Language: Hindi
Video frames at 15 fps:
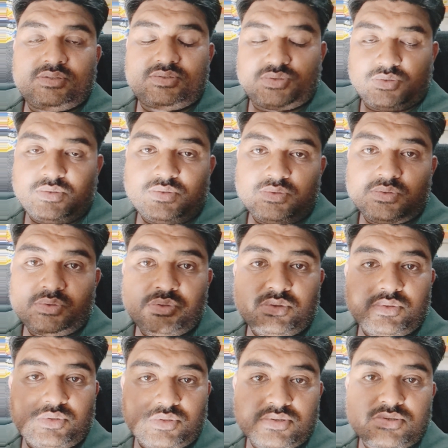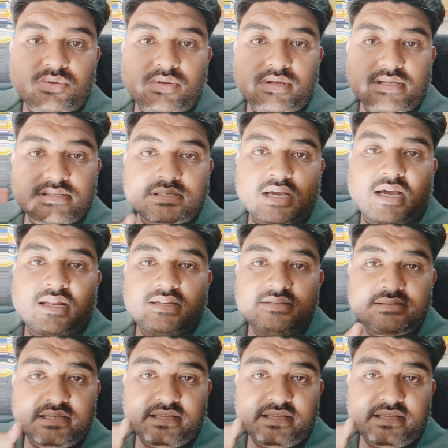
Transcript: सो so, दोस्तों इस कहानी से